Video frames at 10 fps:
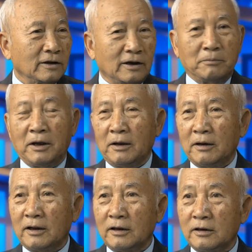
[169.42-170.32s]
thì Mỹ
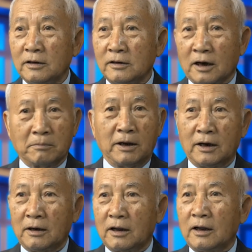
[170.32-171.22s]
lại giật mình
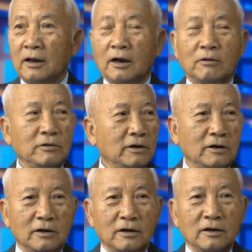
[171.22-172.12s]
nên là không những